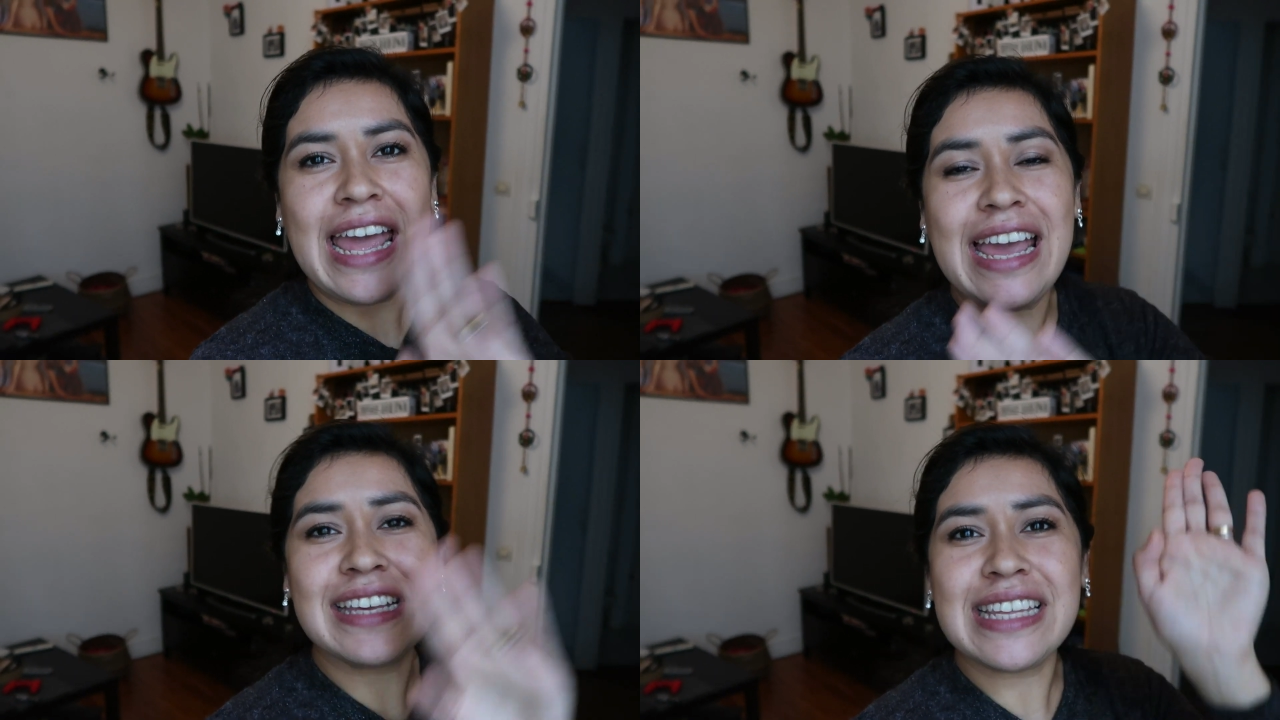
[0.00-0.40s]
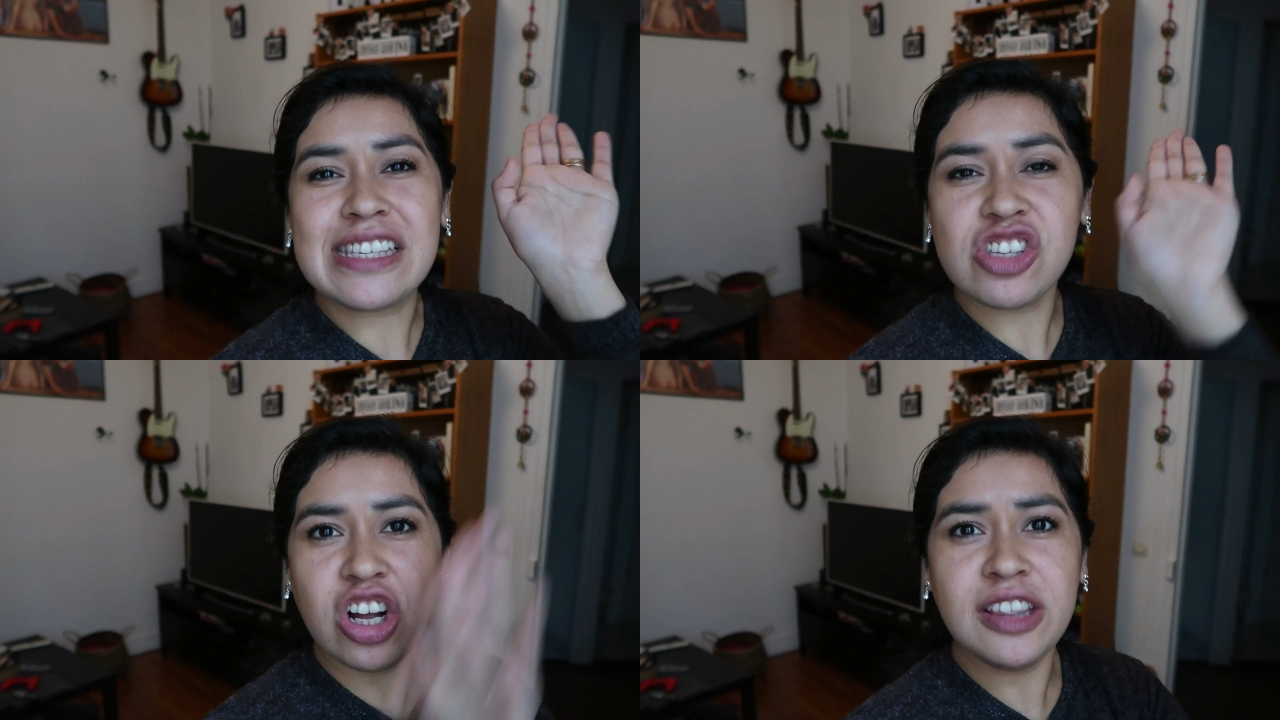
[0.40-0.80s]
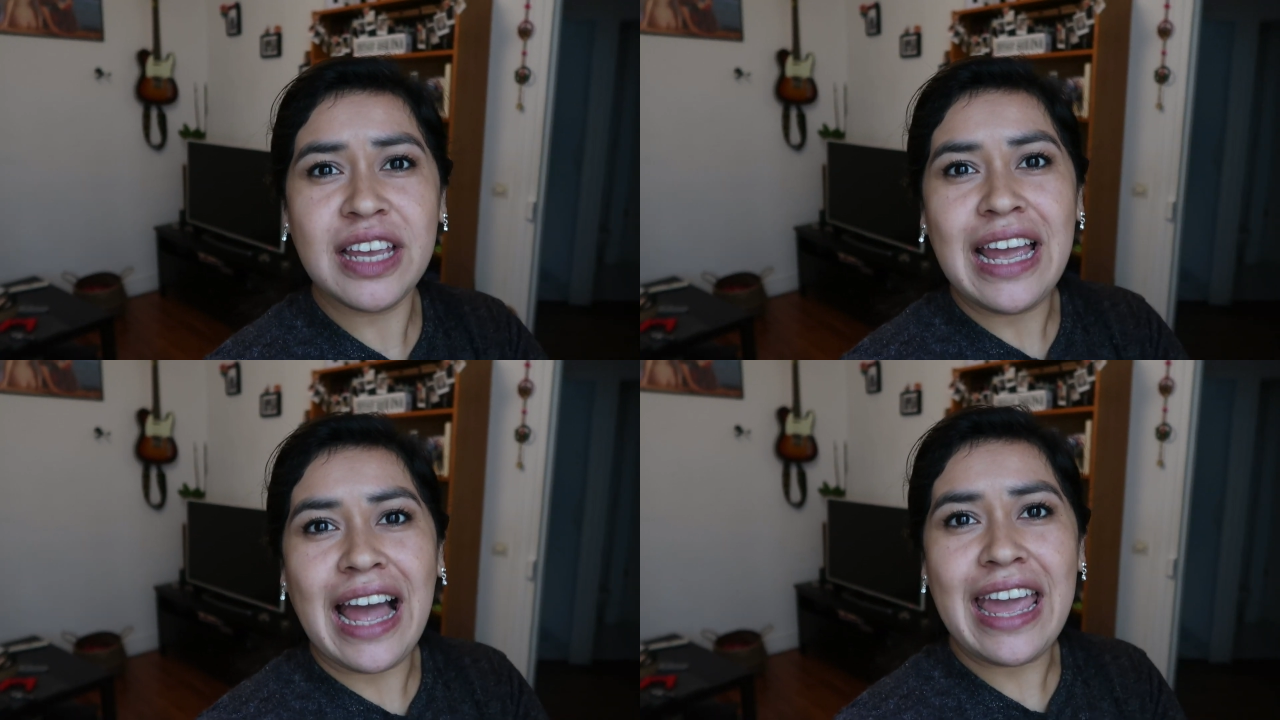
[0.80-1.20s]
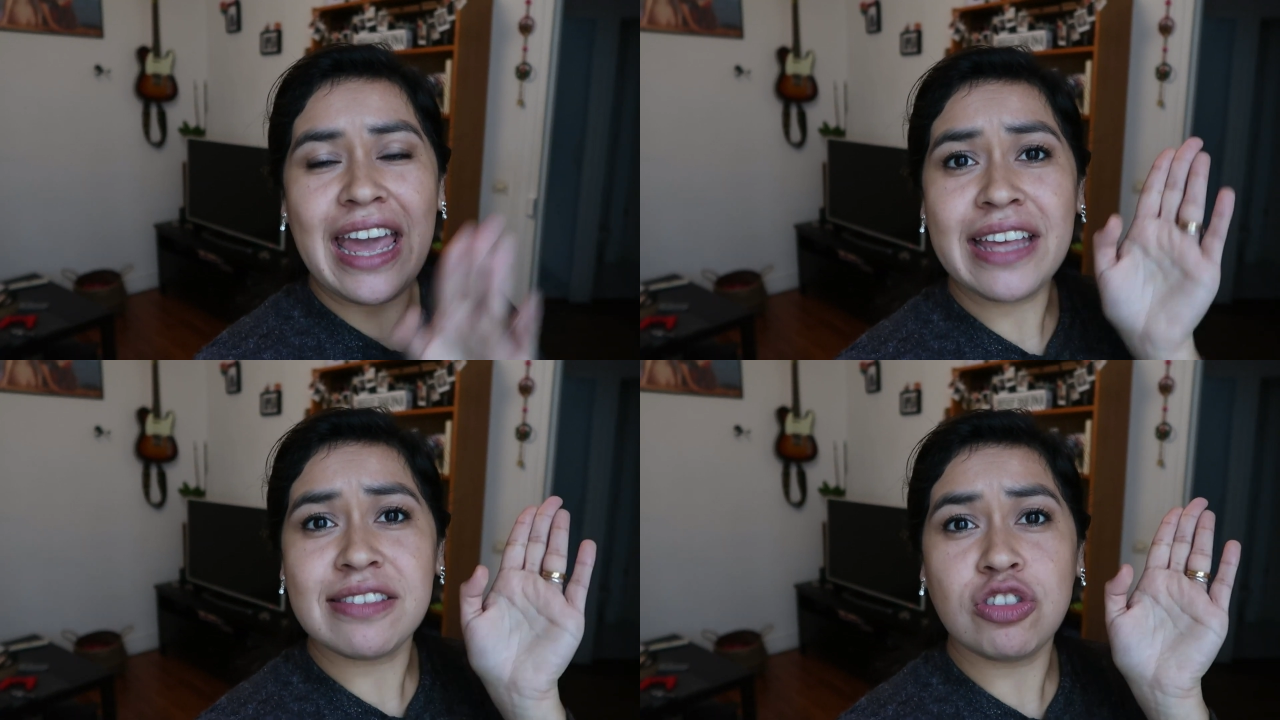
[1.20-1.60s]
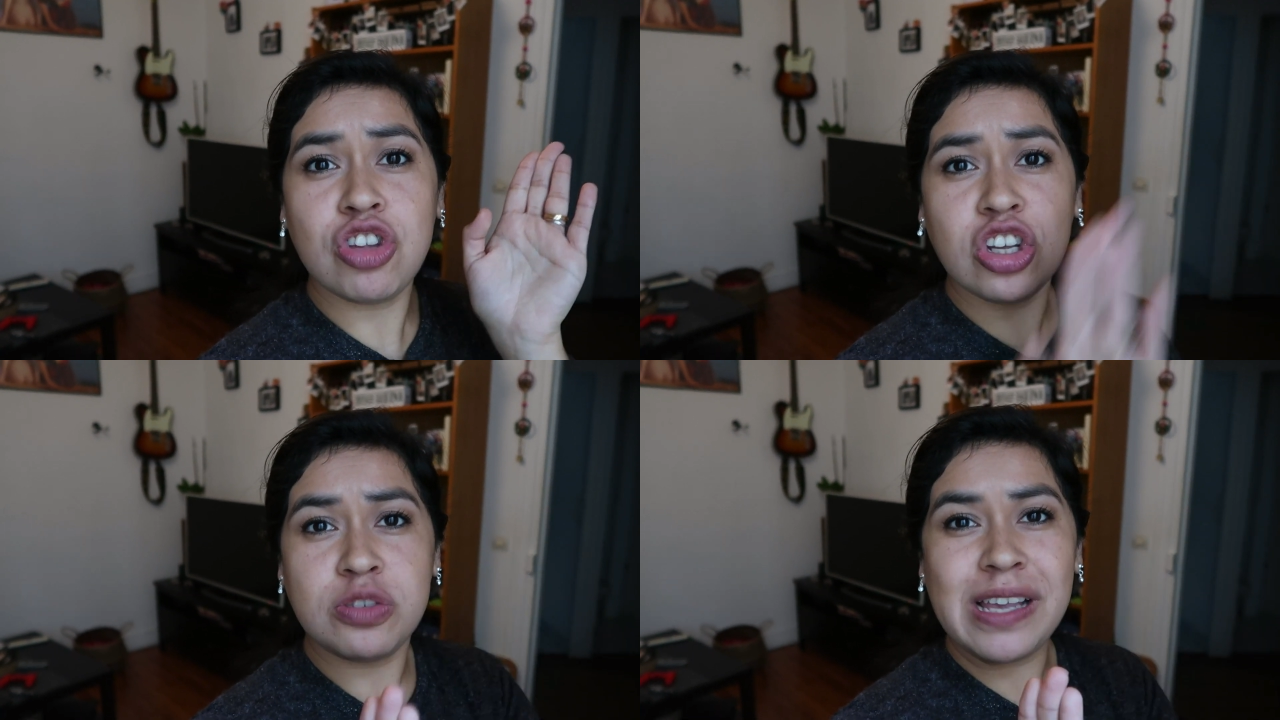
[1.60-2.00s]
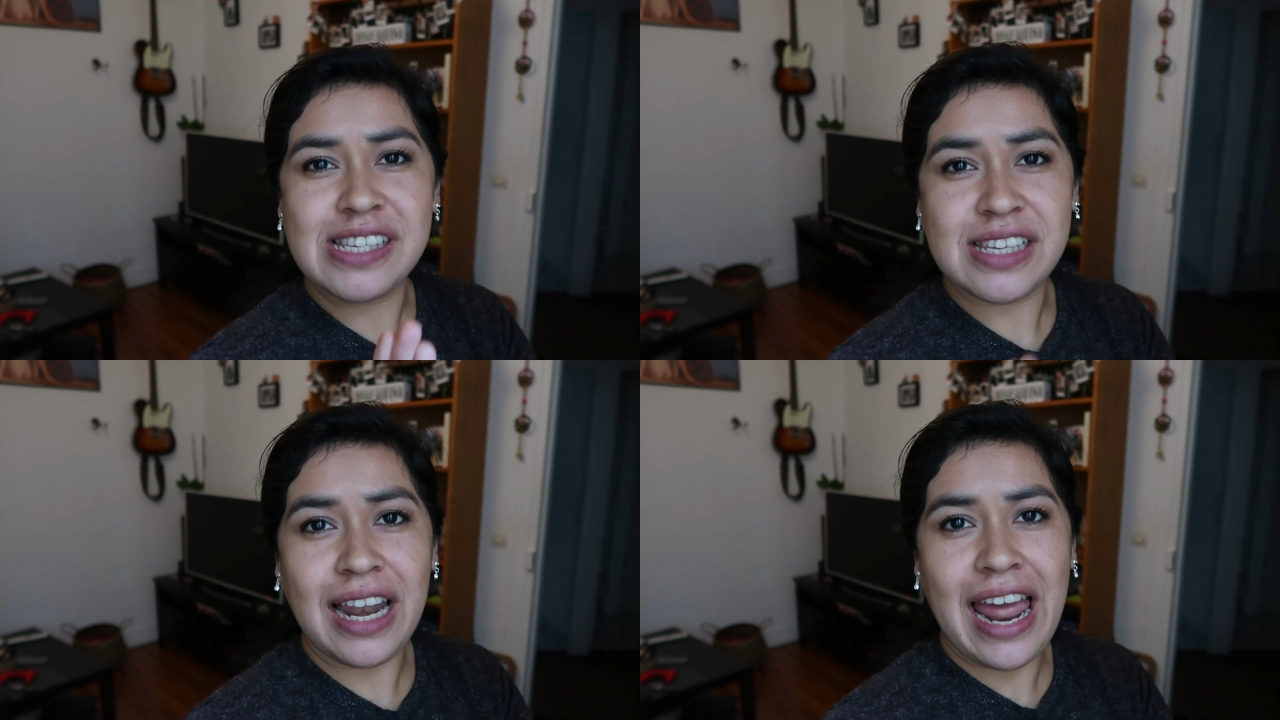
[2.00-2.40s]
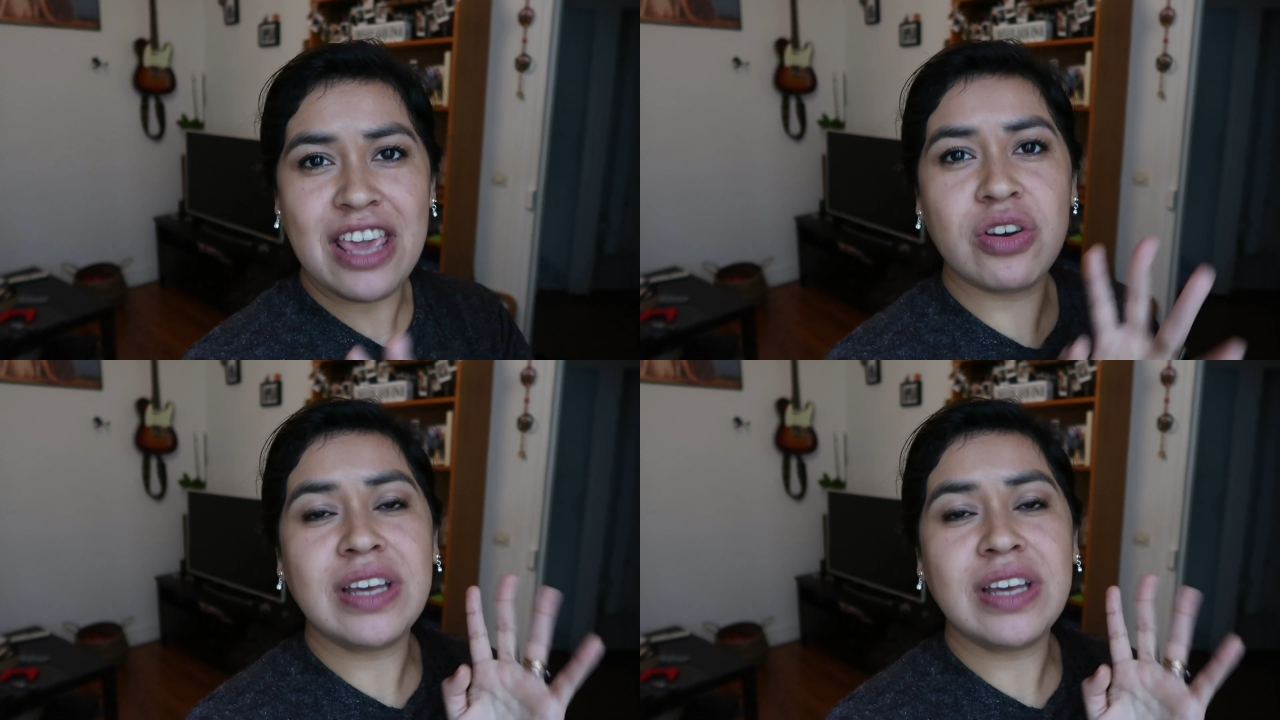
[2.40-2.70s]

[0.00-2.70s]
este sol es dos veces al año,